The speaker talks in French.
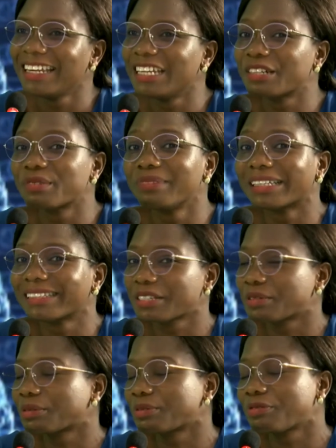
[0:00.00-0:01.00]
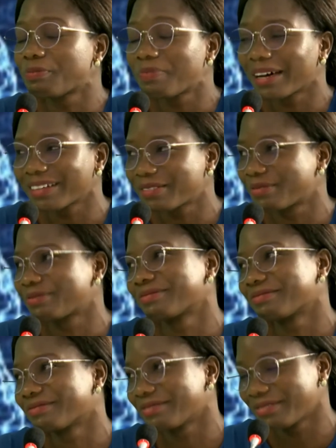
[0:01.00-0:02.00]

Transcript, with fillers: les mycobactères se trouvent partout. Partout.